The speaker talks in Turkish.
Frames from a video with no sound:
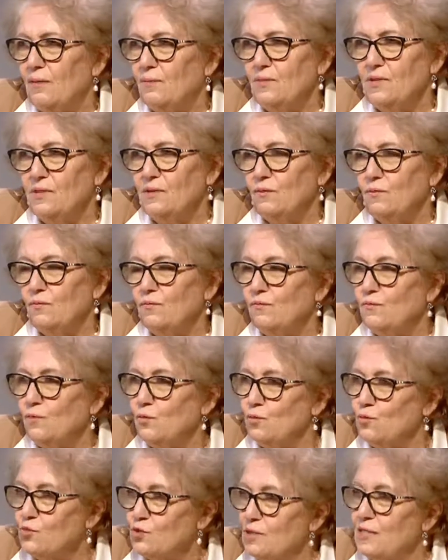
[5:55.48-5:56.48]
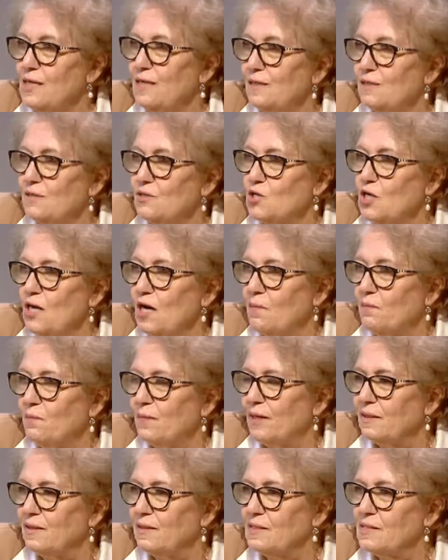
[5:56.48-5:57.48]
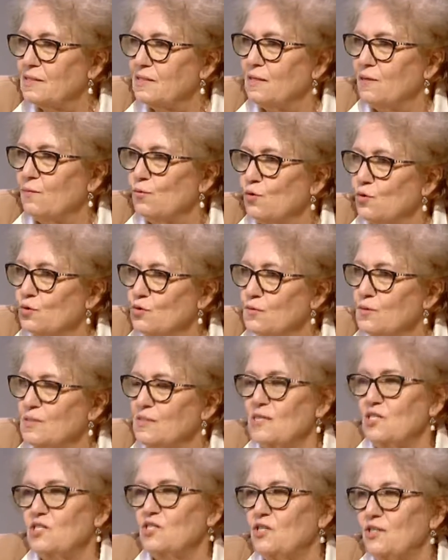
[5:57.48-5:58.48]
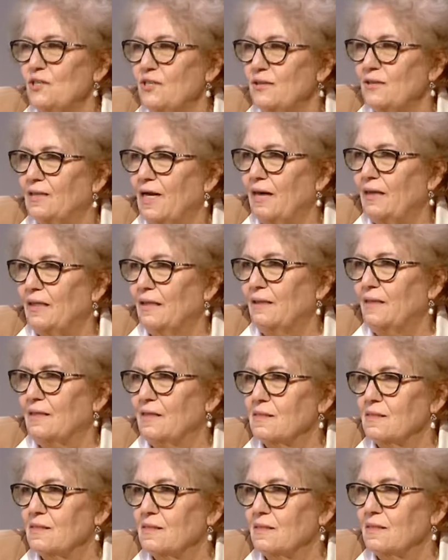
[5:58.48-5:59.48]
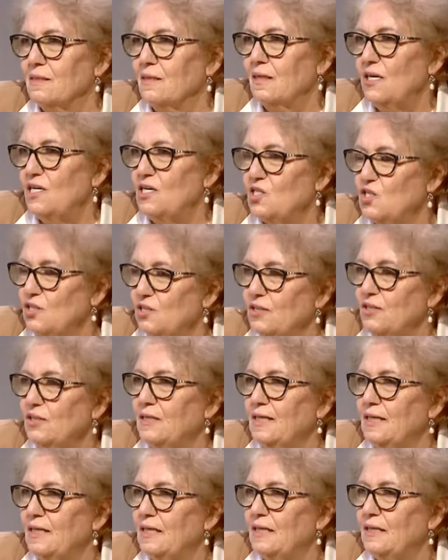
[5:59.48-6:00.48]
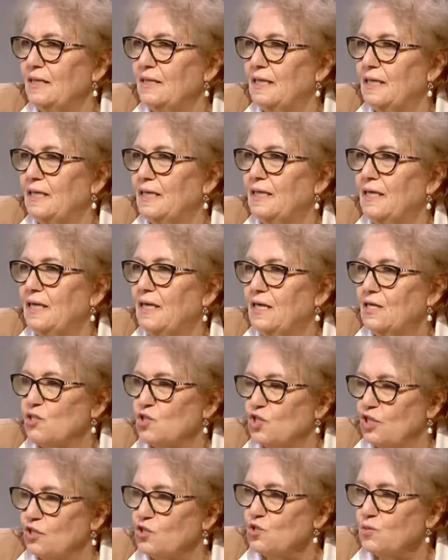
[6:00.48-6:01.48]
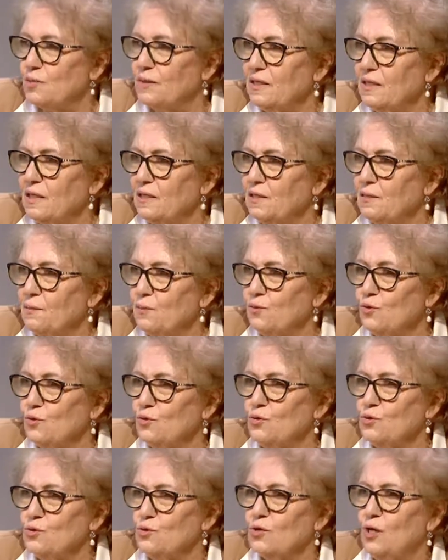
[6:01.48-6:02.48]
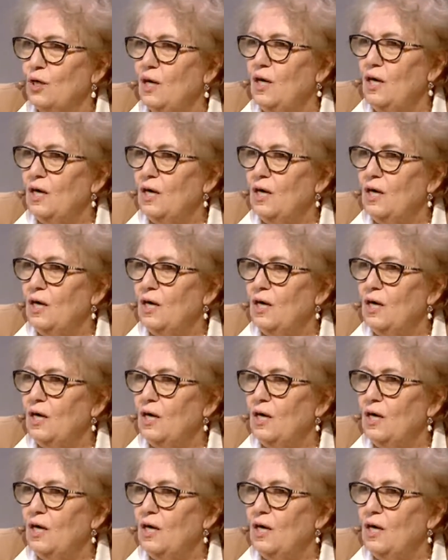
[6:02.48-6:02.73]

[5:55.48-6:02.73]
Bir üste şey yapmayı da istemiyoruz. Biz eşitlikten yanayız. Eşitlikle ilgili çalışmalar yapıyoruz.